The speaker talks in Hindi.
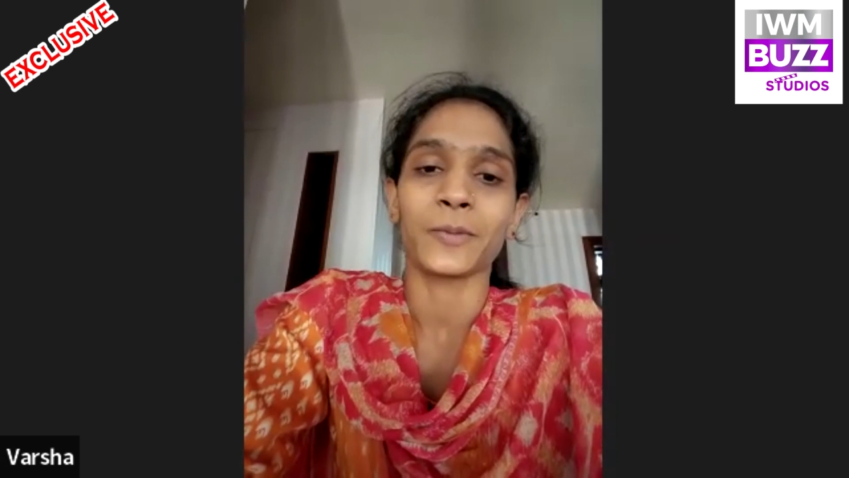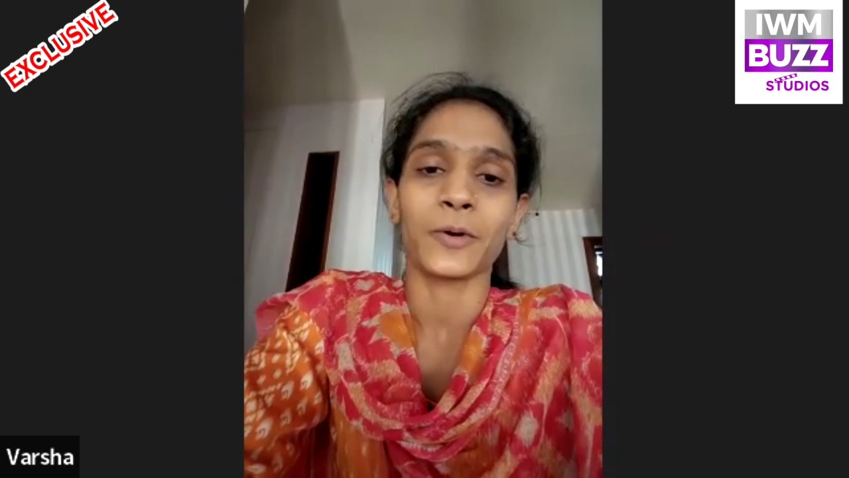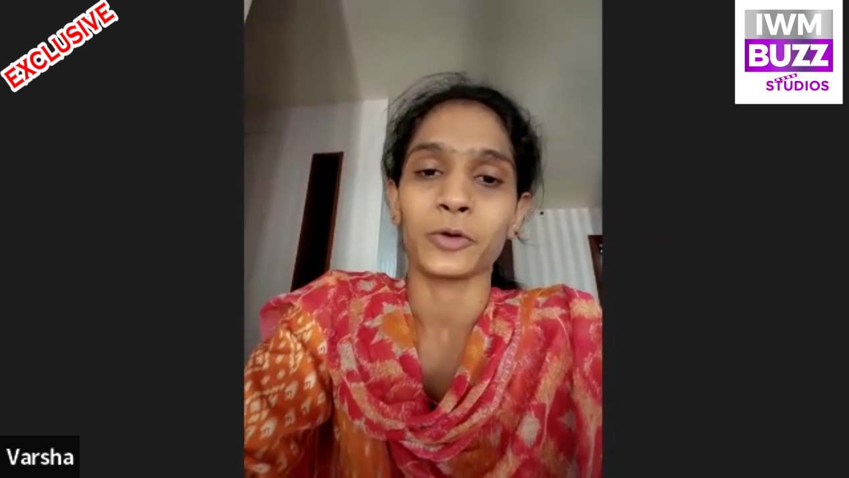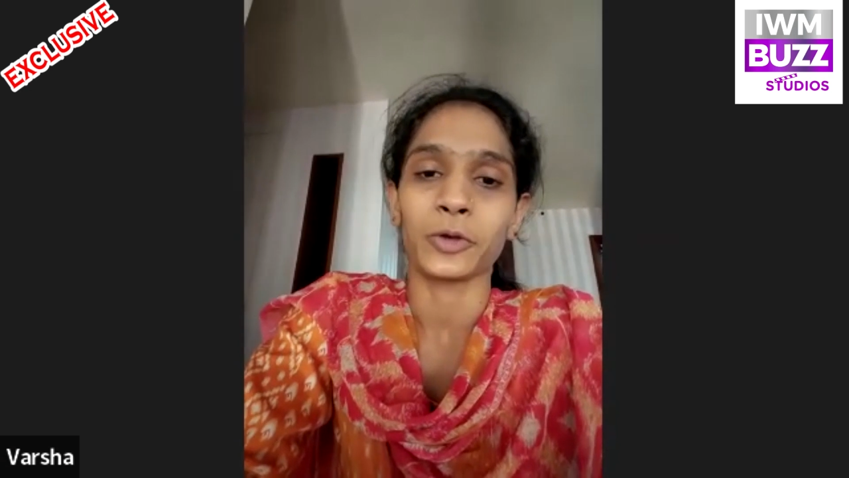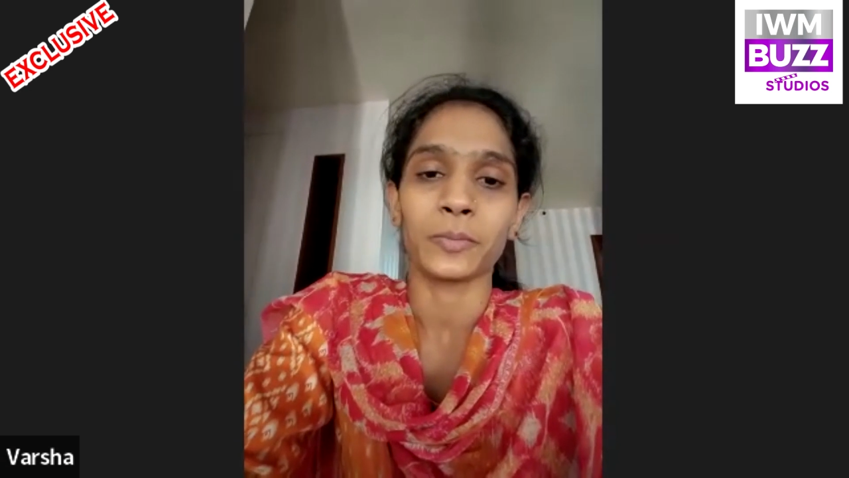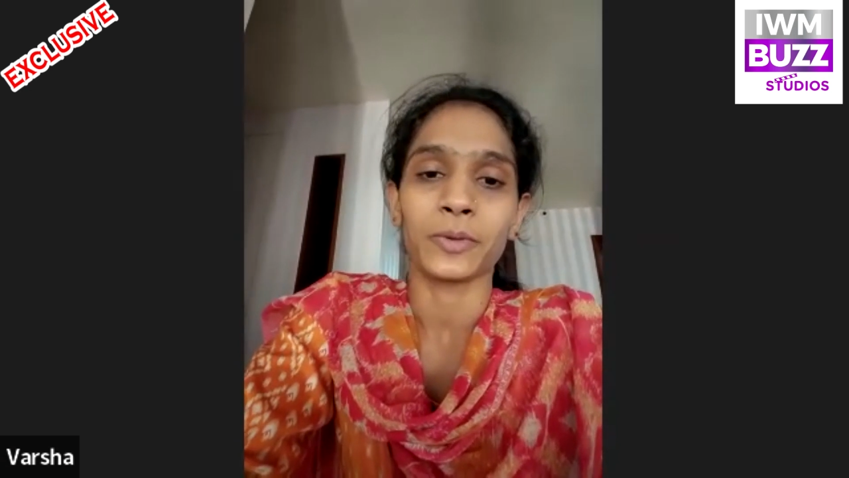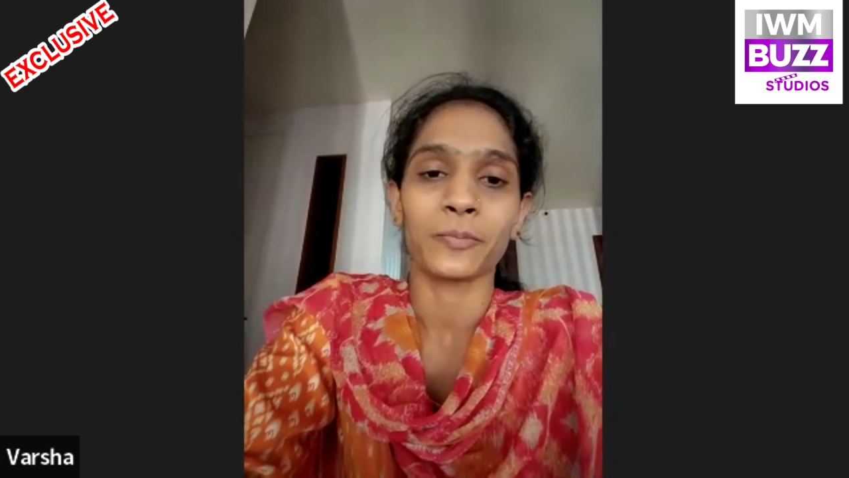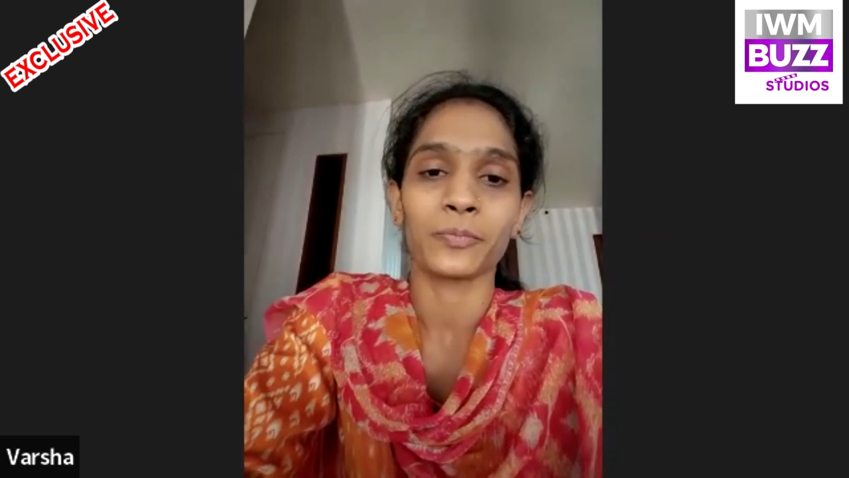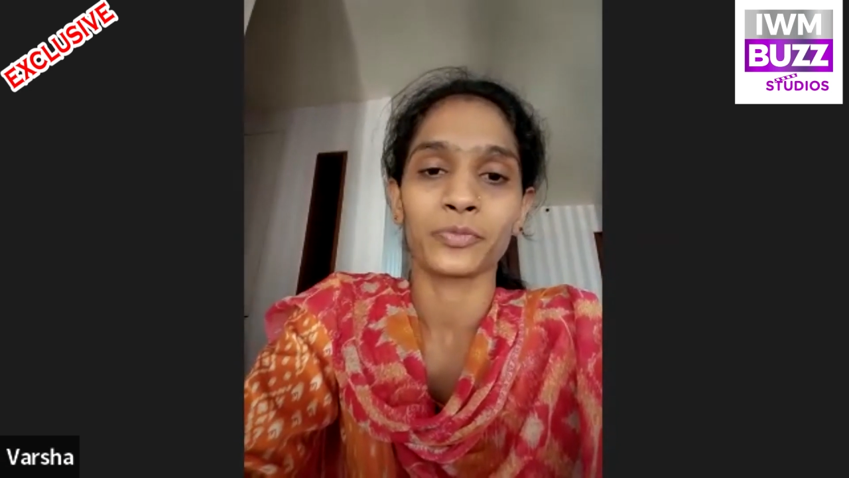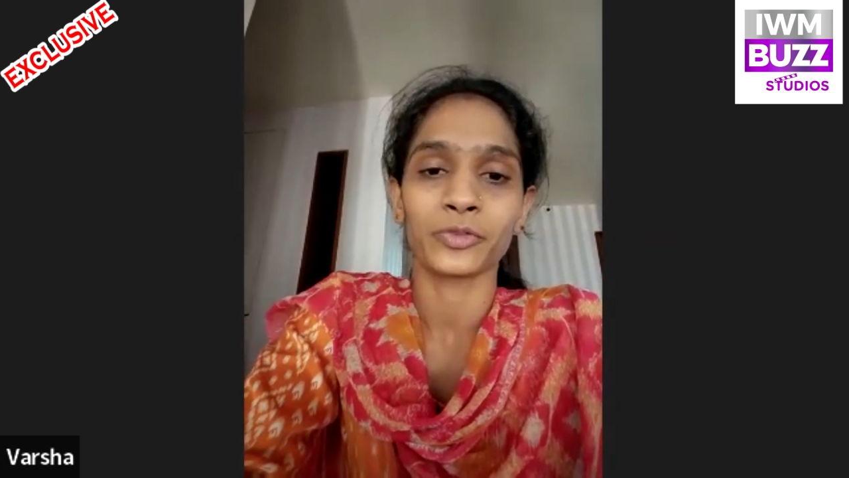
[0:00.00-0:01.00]
पाऊंगी मैं
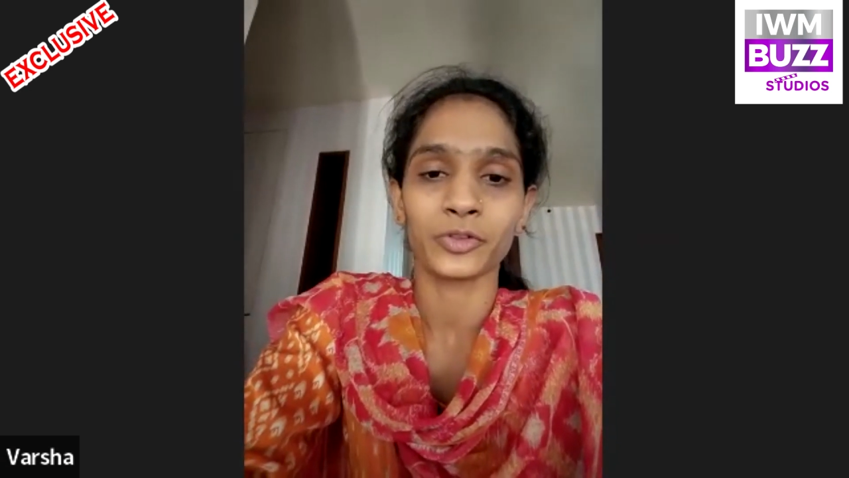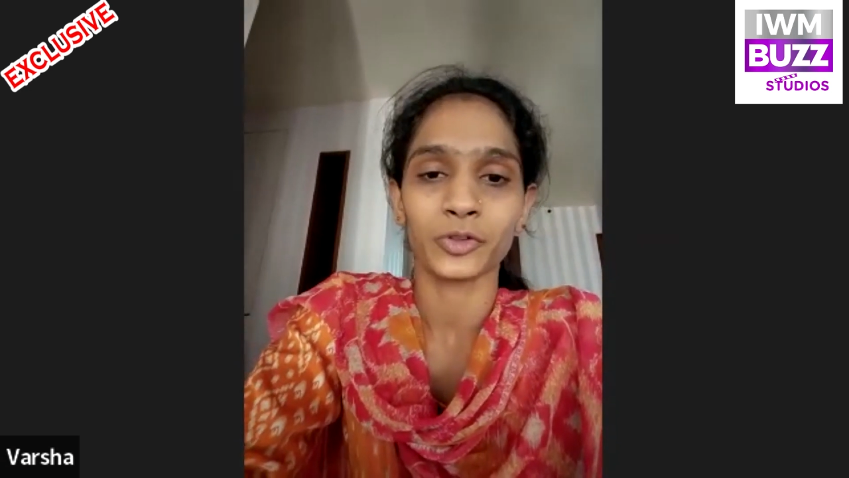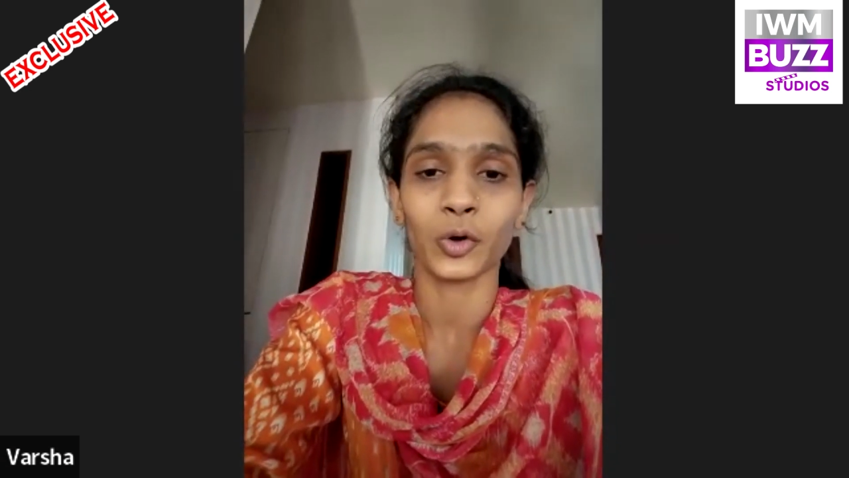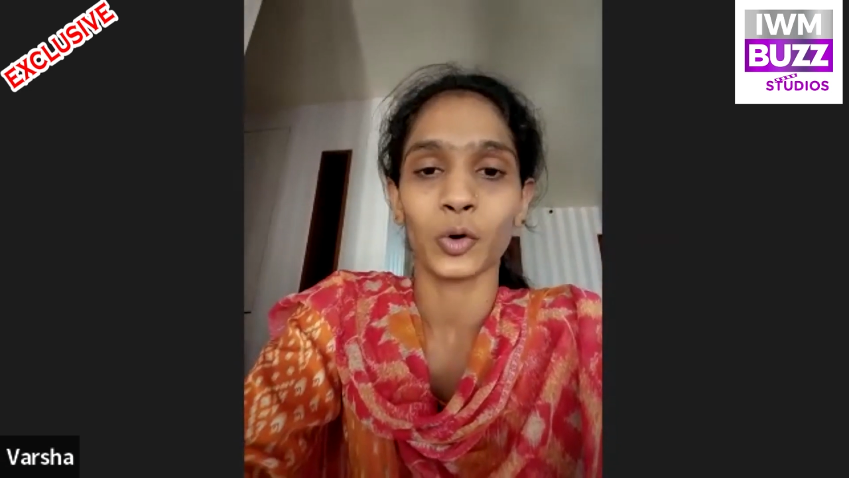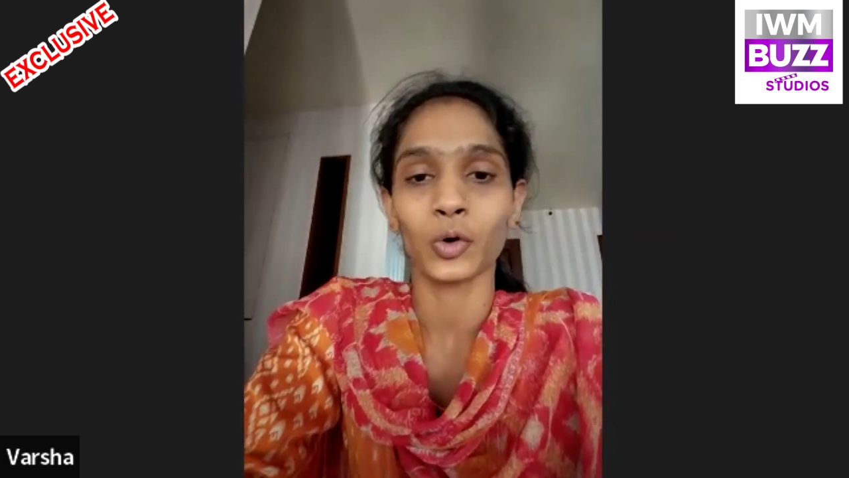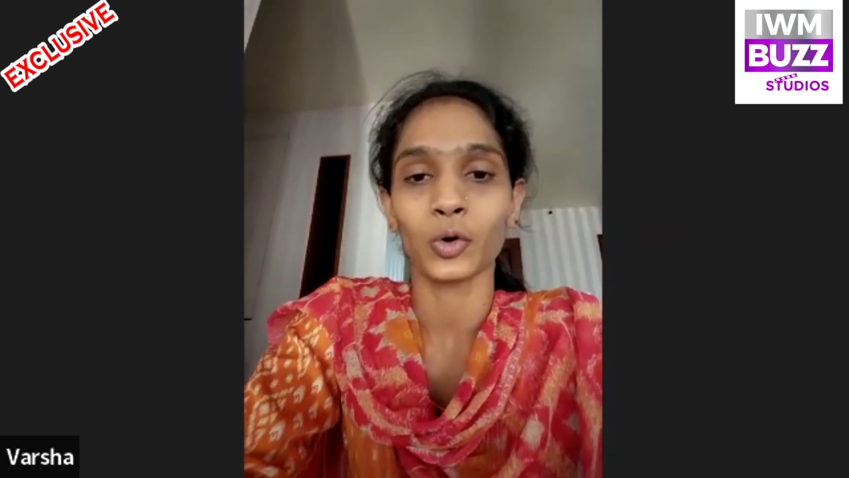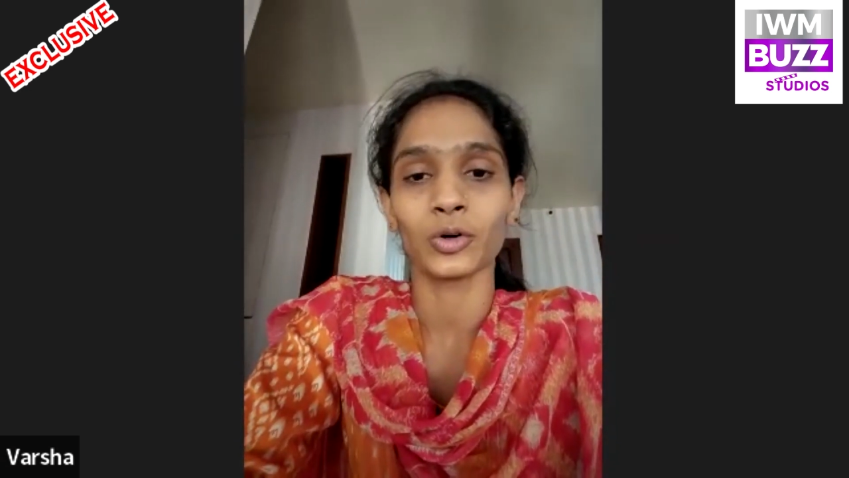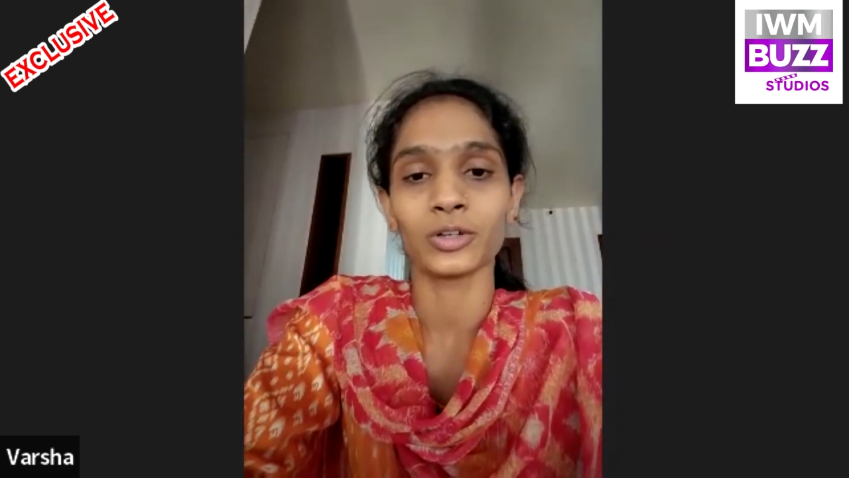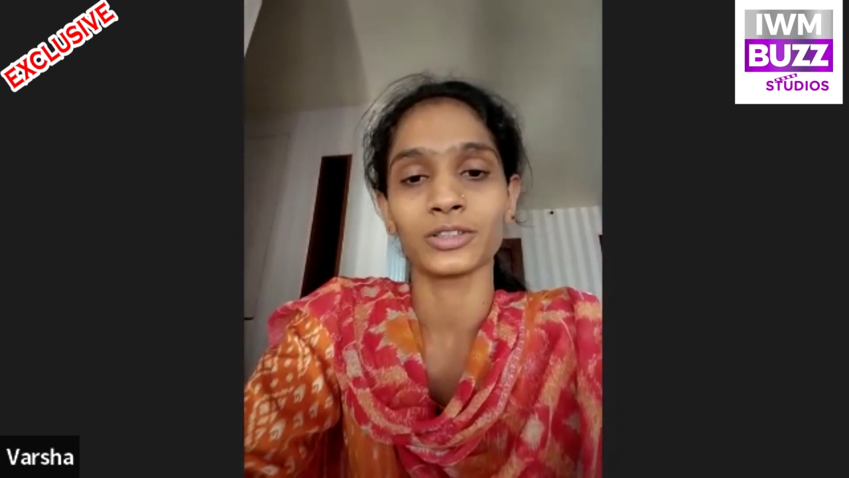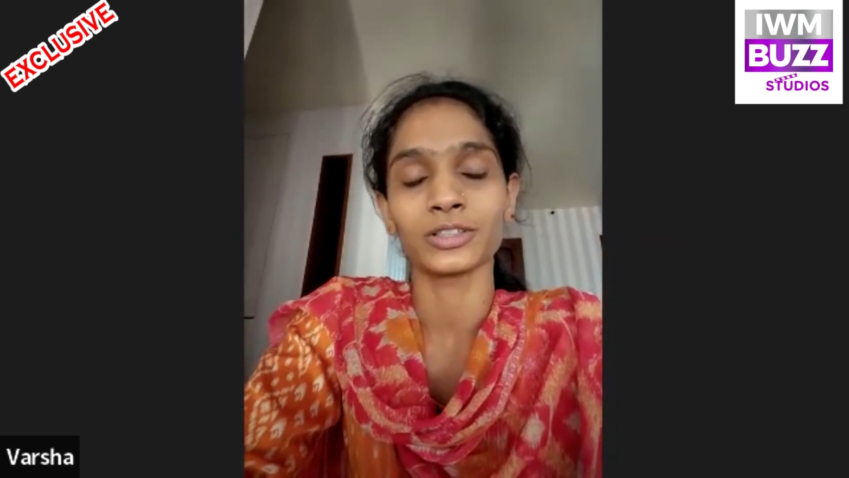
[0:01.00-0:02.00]

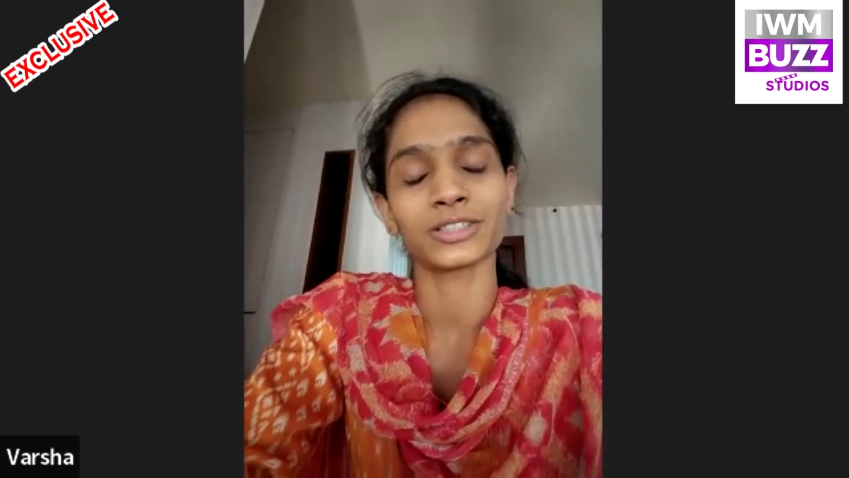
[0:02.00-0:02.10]
तो